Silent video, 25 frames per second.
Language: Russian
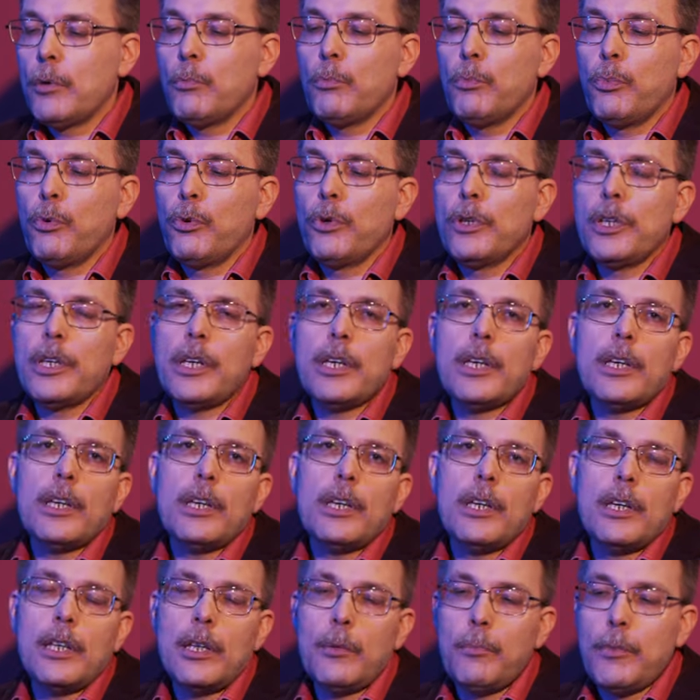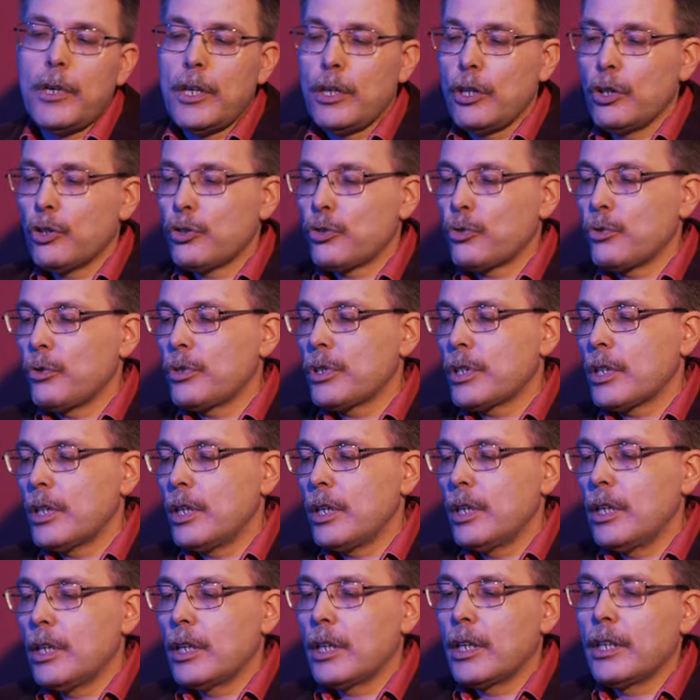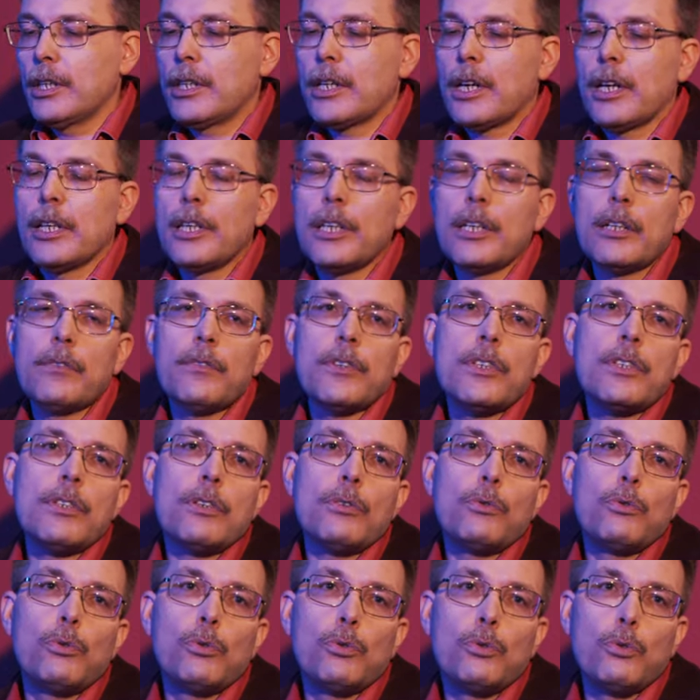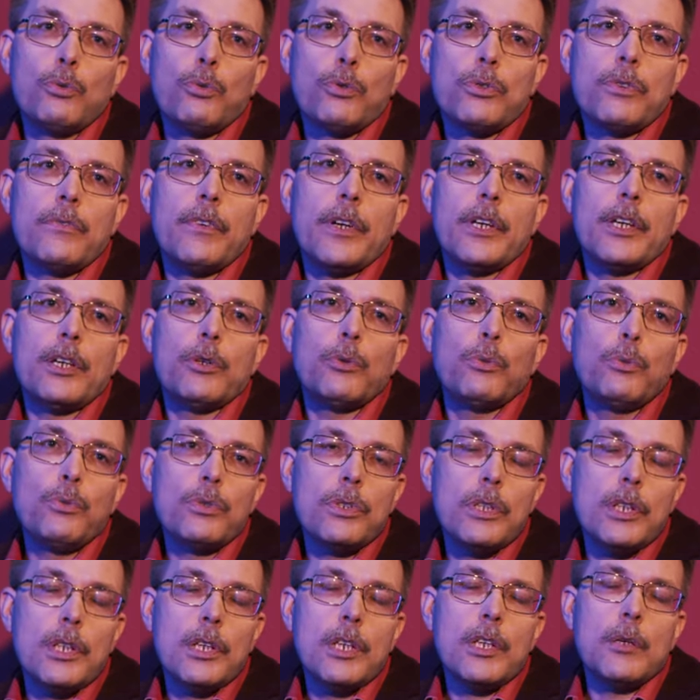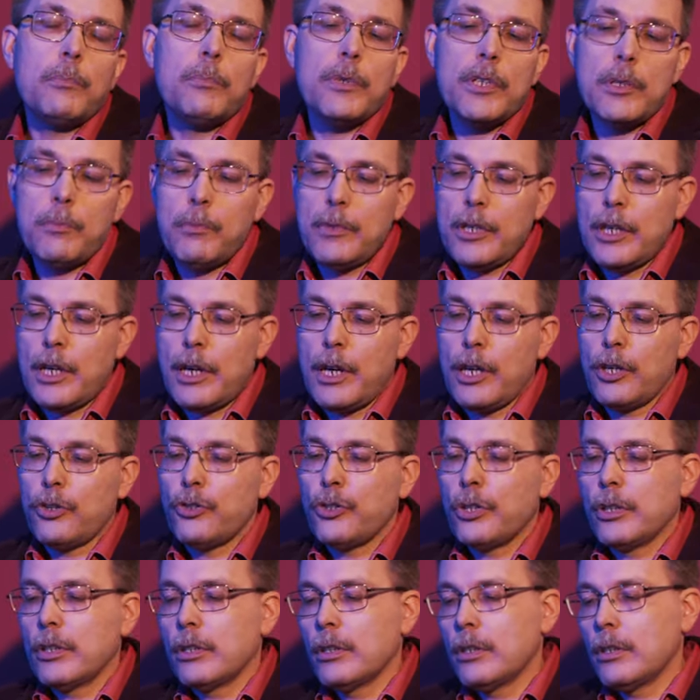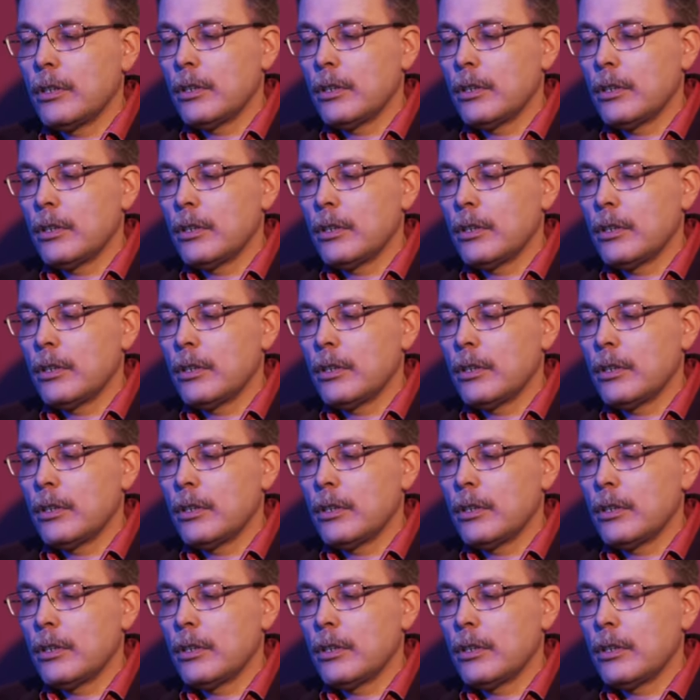более или менее жестко контролировать культуру своей устной и письменной речи.